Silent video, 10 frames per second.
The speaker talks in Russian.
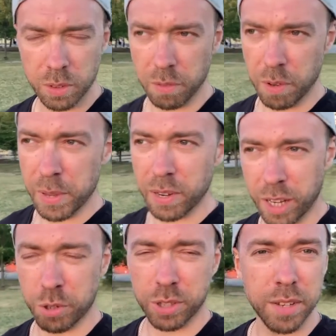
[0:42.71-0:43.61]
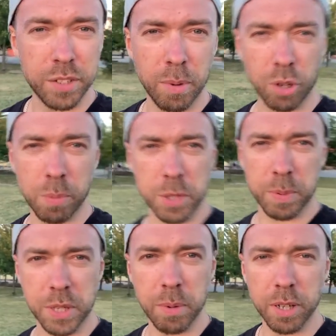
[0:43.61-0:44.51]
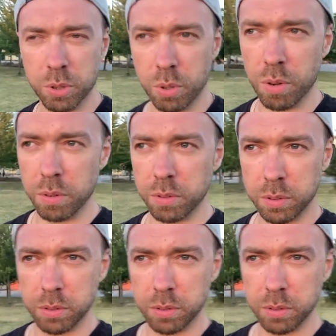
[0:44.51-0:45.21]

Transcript: во-первых, хочу сказать всем огромное спасибо, кто